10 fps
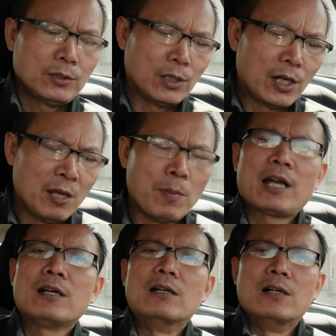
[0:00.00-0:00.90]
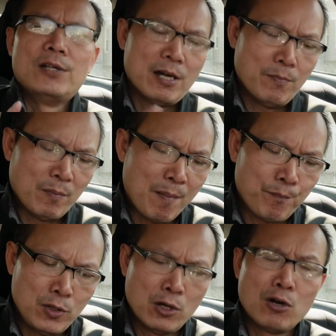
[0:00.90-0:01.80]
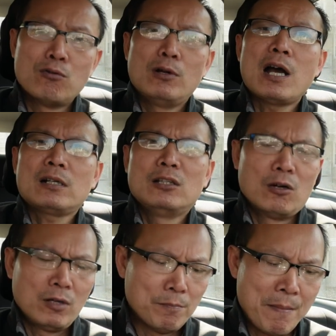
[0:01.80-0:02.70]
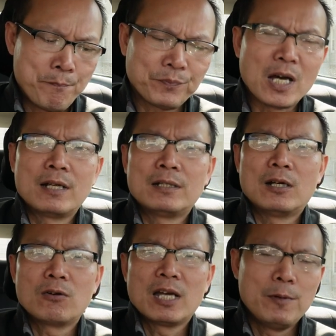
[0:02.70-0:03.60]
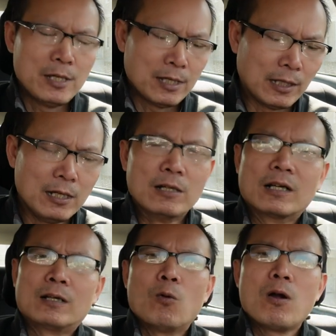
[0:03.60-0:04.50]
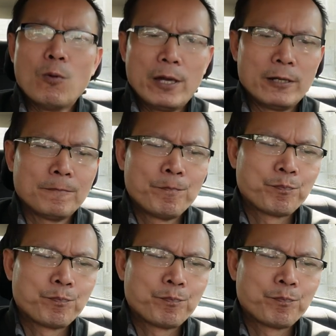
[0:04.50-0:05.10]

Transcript: thì khi mà cái người đó mà bấm vô lót vô đó bấm tên ok bây giờ tới lượt anh quốc nguyễn